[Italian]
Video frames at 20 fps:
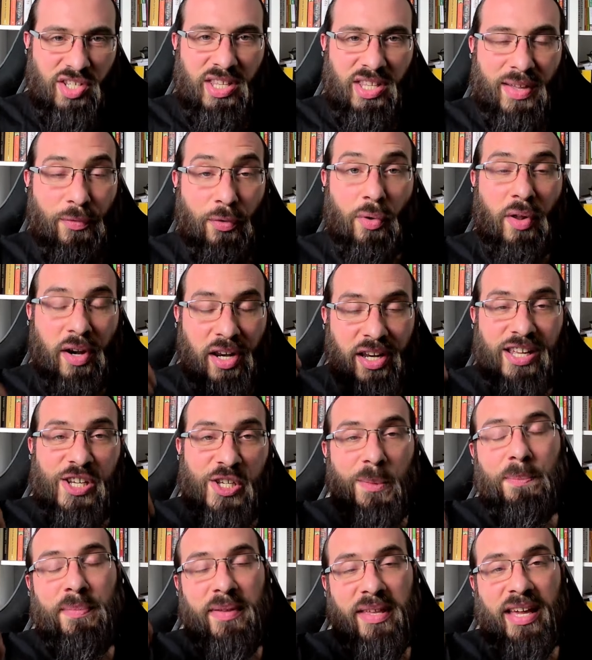devono
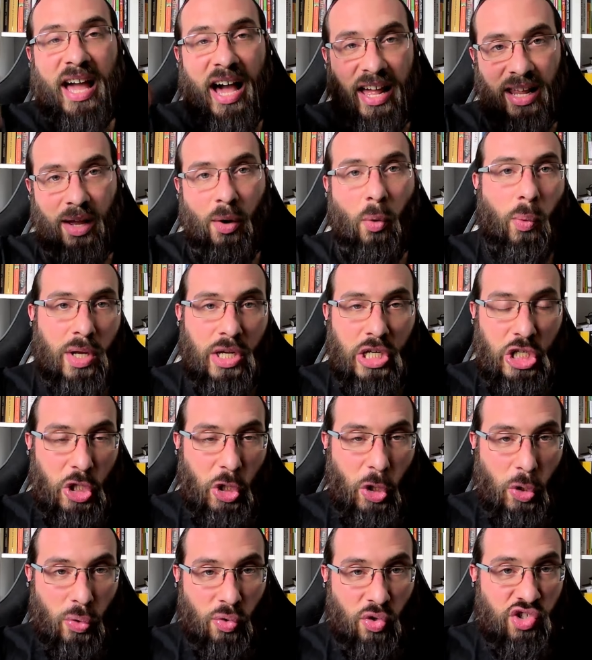rispiegare questo
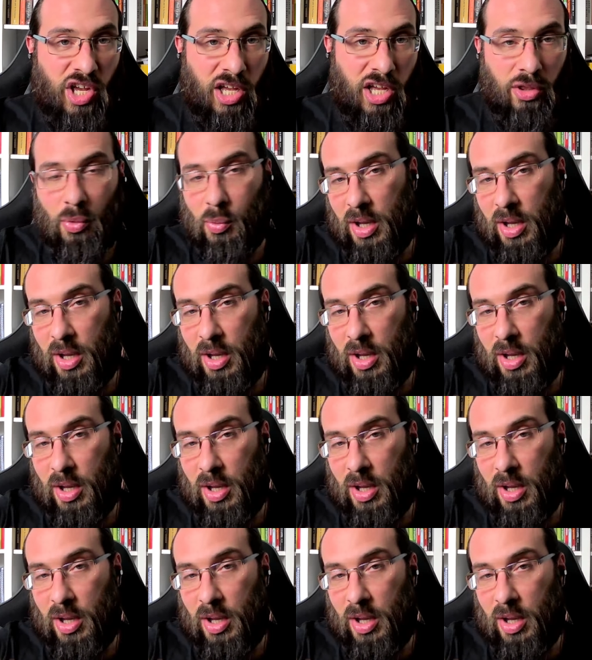concetto.